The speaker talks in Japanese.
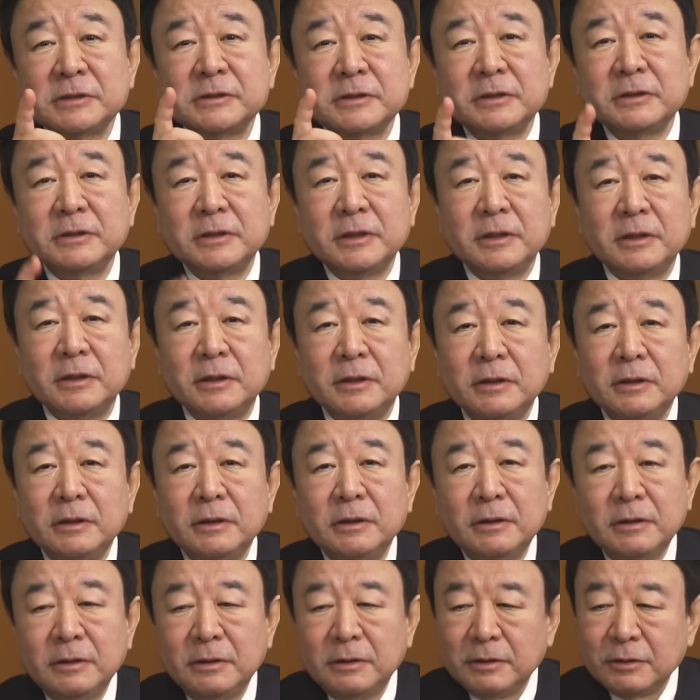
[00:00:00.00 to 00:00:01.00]
さんね
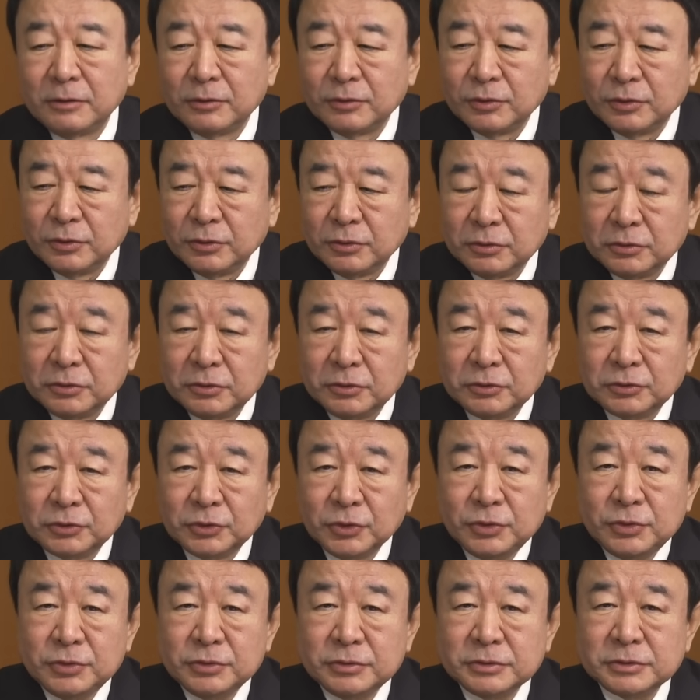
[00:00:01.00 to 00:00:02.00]
この
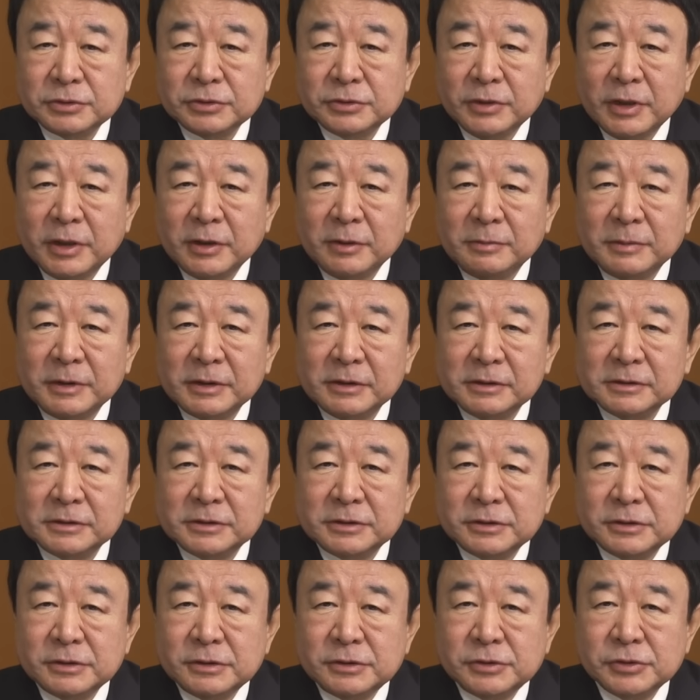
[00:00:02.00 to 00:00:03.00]
東福寺は、まあ、
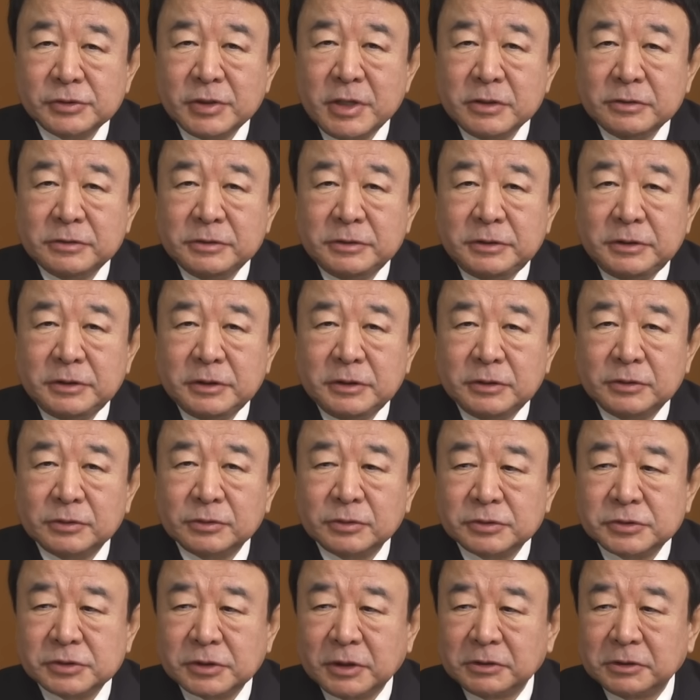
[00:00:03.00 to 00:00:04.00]
朱雀院離宮
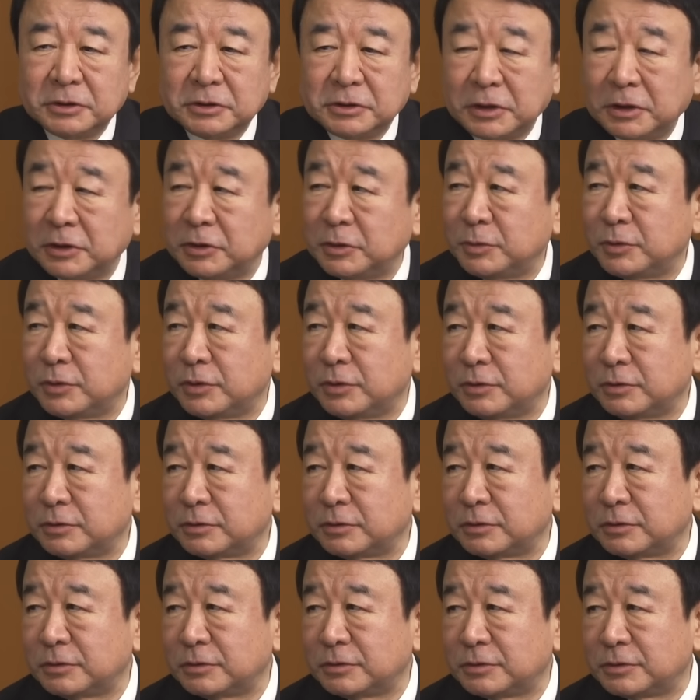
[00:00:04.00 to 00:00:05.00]
と違って誰で
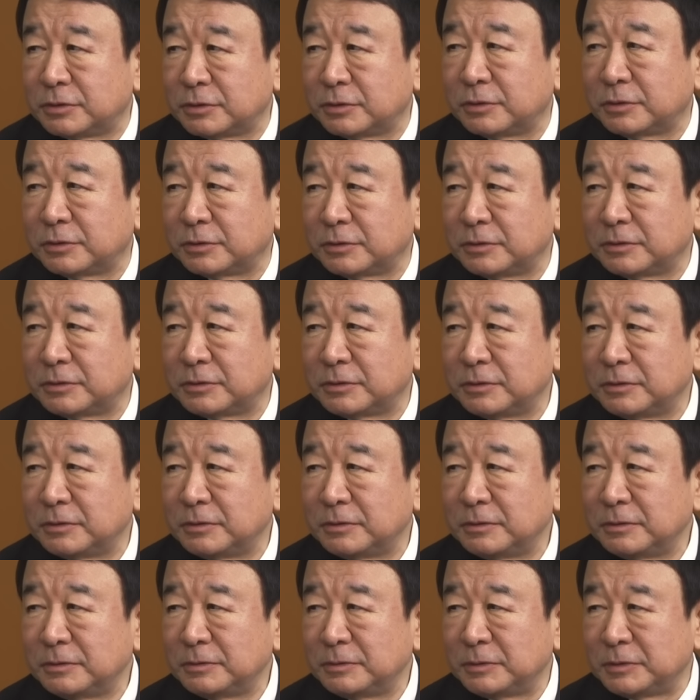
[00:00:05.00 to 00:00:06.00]
もすぐ
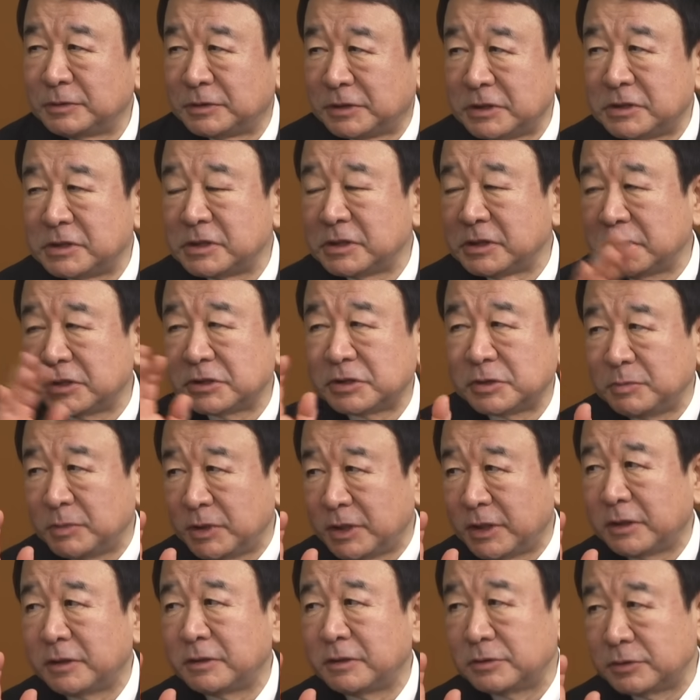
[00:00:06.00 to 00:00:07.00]
手続きなしに見
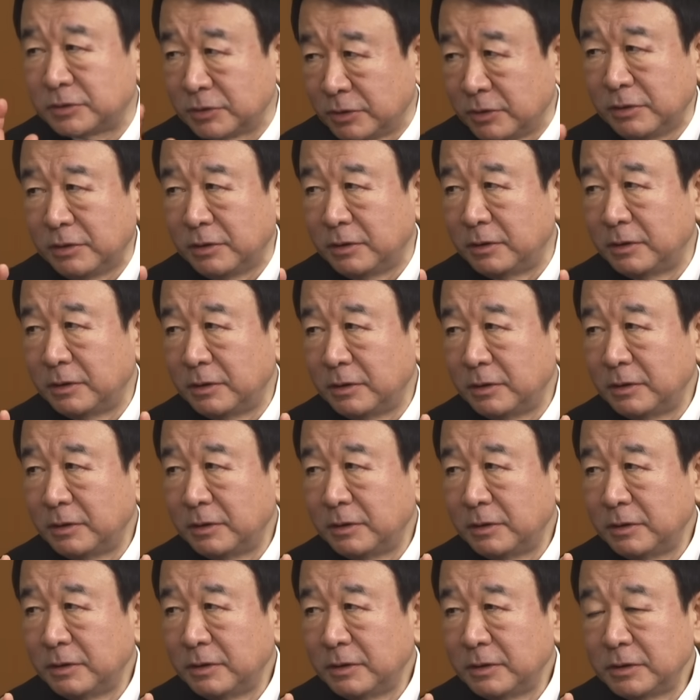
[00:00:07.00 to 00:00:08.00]
らしょ。
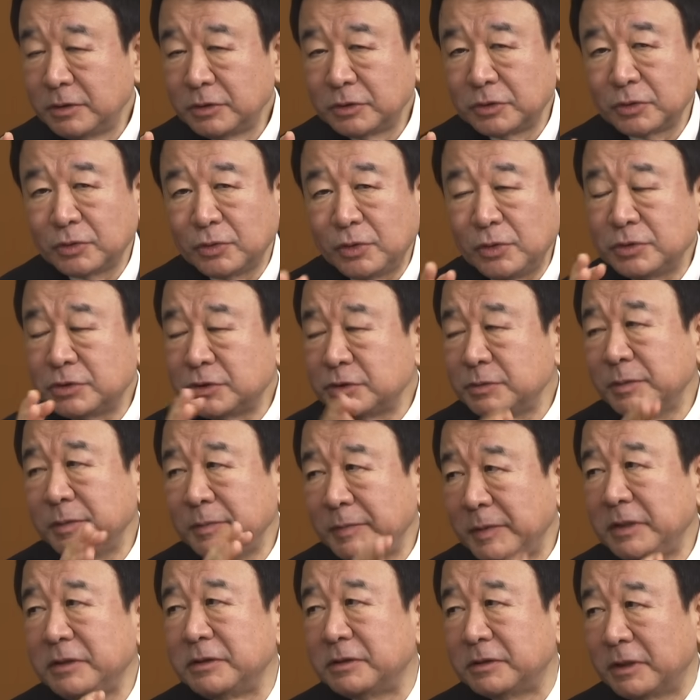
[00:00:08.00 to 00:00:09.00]
それと交通も
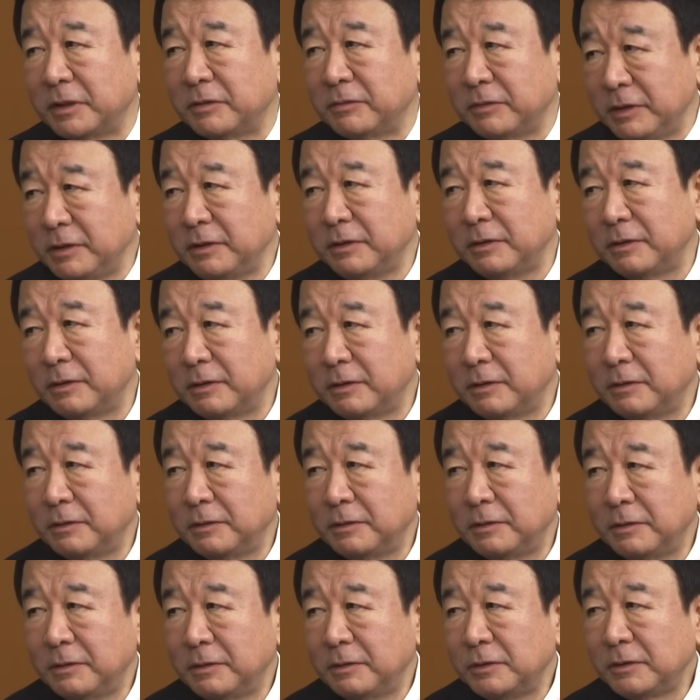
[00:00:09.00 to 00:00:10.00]
便利だよね。
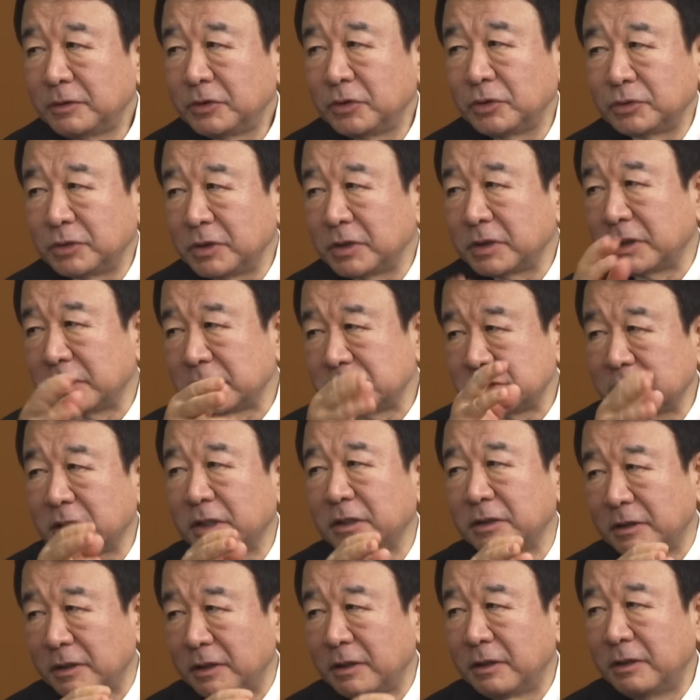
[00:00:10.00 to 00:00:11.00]
京都駅から近
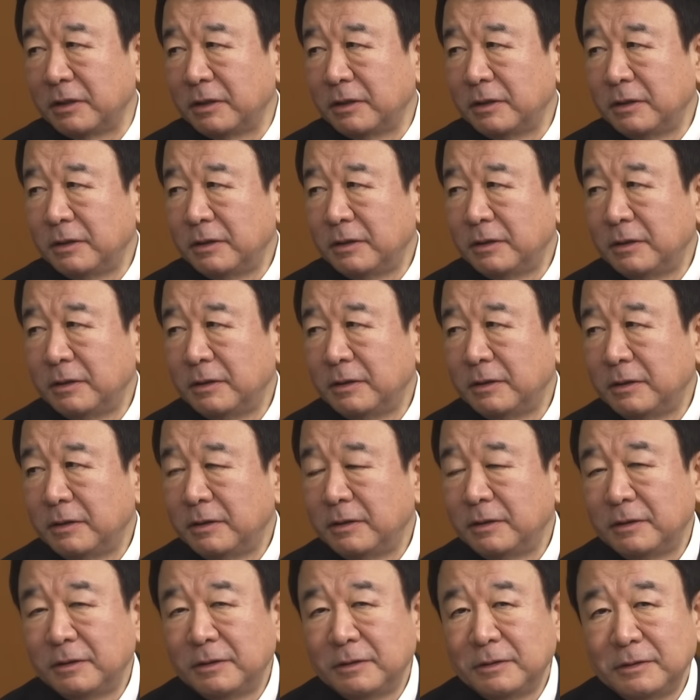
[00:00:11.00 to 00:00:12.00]
いか
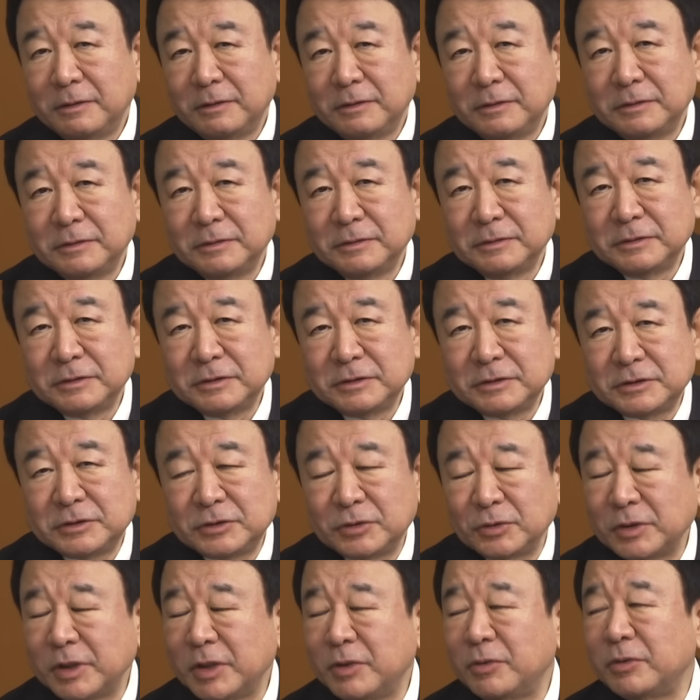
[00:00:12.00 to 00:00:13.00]
ら
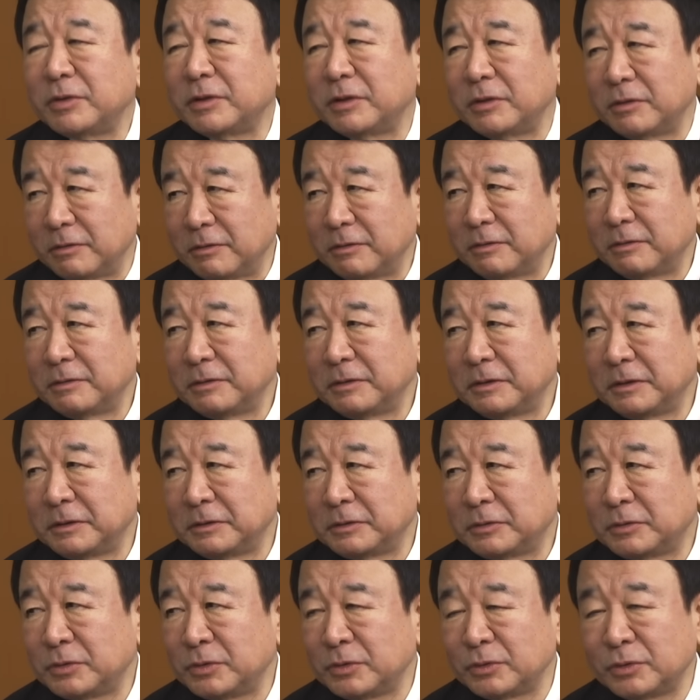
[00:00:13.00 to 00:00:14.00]
人手は多いけど、うん、
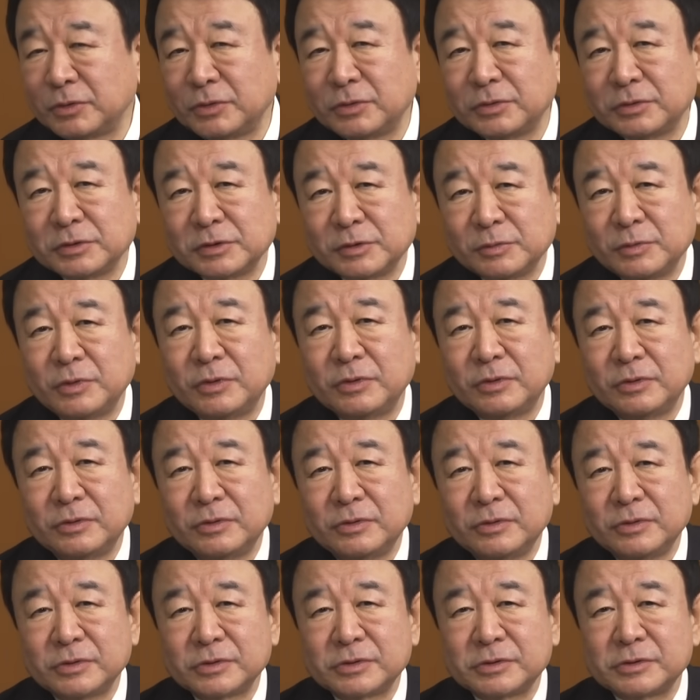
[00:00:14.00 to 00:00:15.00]
この東福寺も
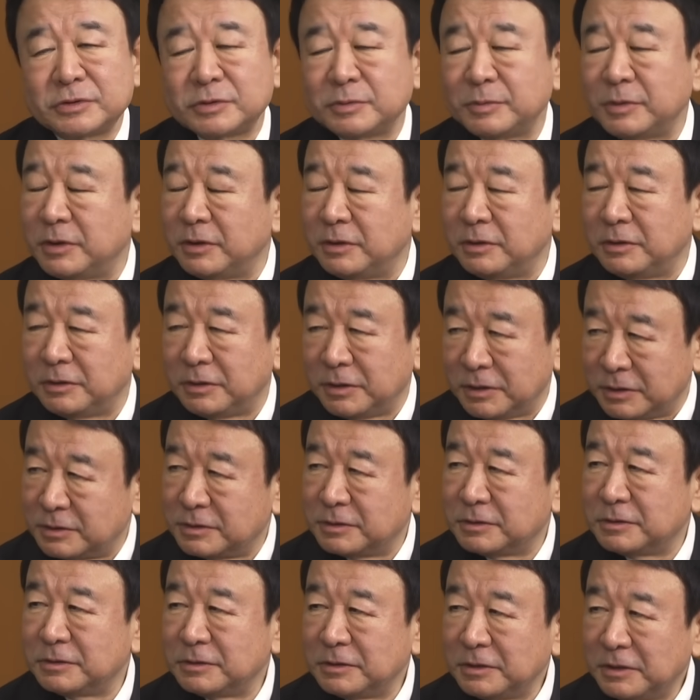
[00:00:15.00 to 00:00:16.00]
おすすめで
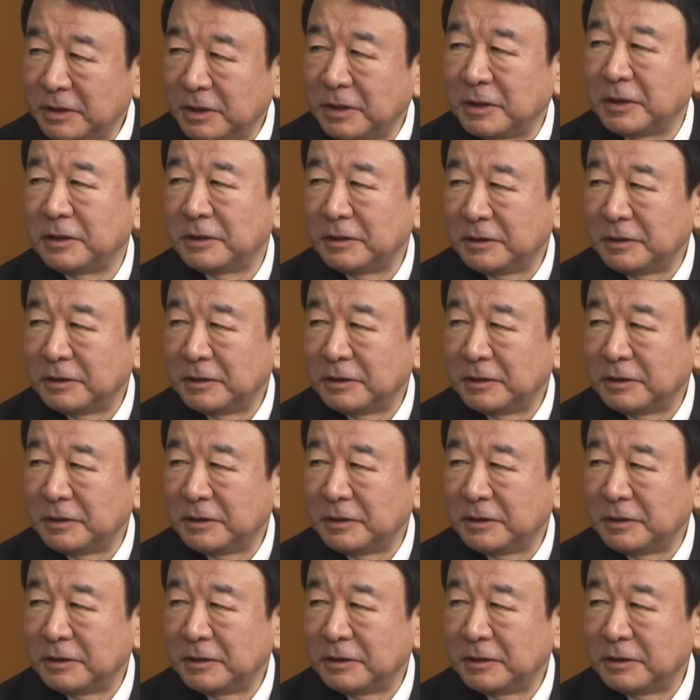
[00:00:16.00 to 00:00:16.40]
す、うん、はい、